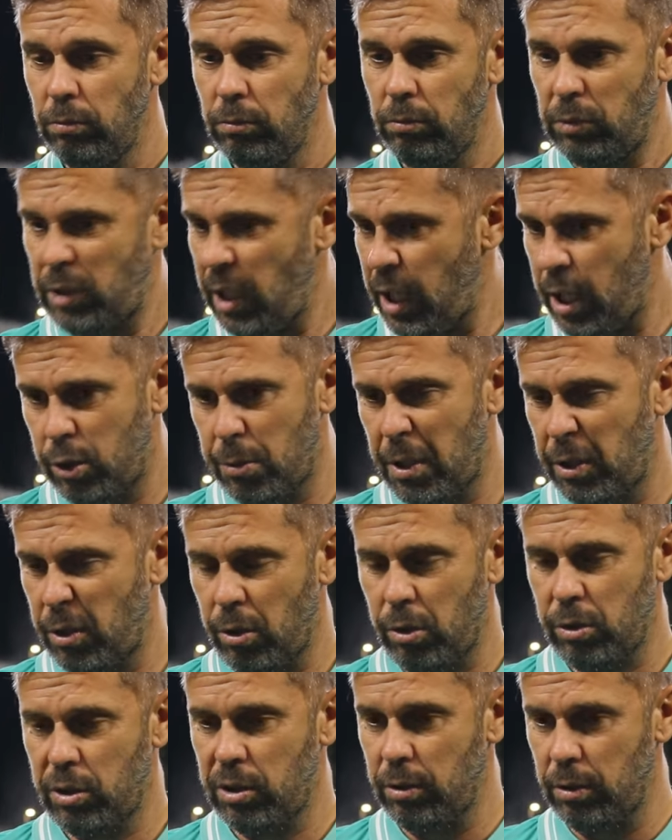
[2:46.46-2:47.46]
tabla. Sí, sobre
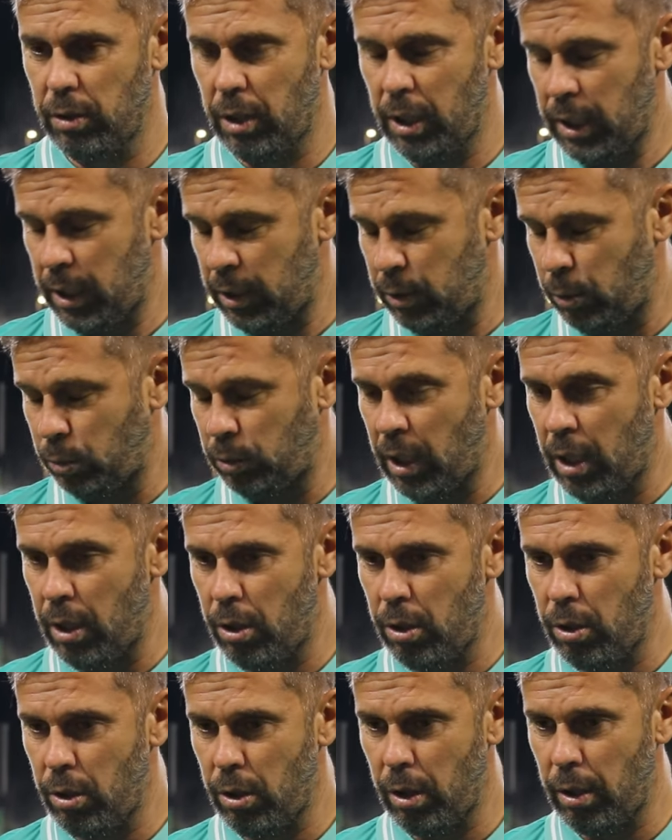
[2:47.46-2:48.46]
todo eh,
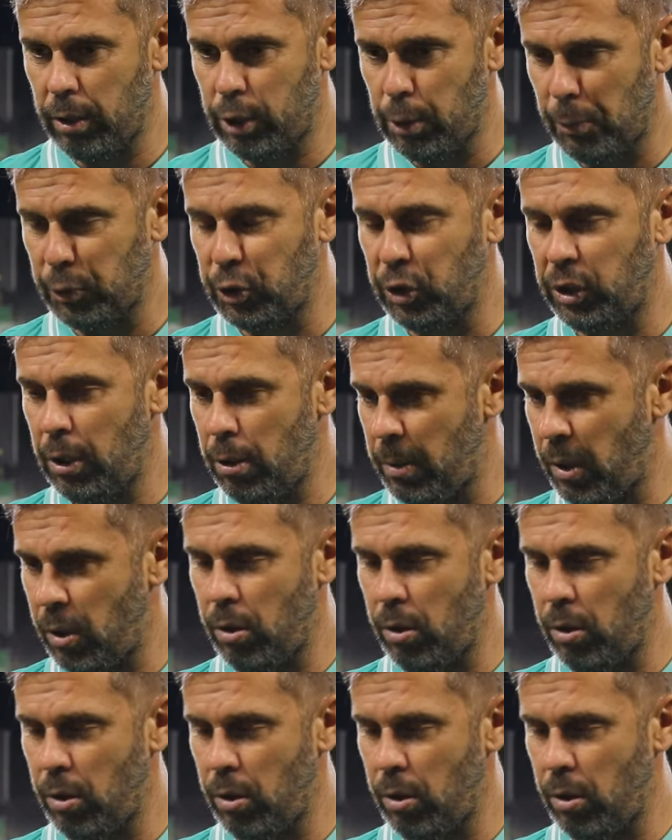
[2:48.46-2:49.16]
resultado así positivo,